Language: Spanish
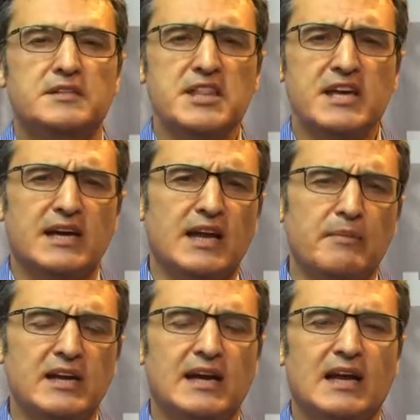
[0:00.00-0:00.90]
Dice que en
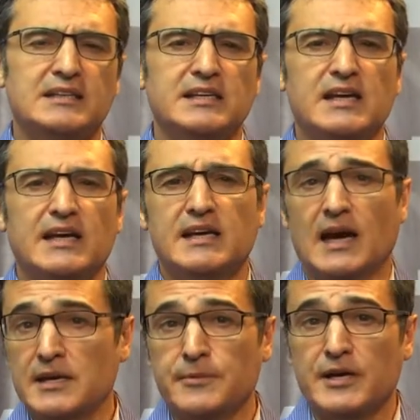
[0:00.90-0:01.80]
América Latina y
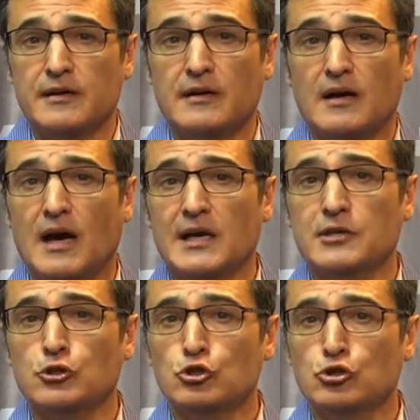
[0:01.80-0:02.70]
Caribe
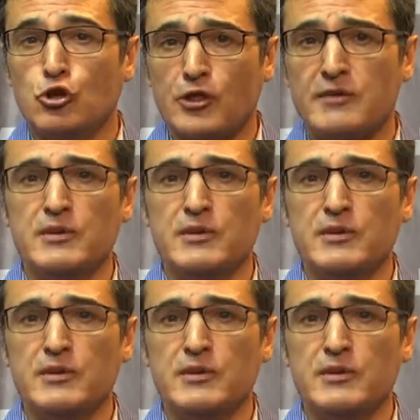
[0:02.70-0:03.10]
hay 12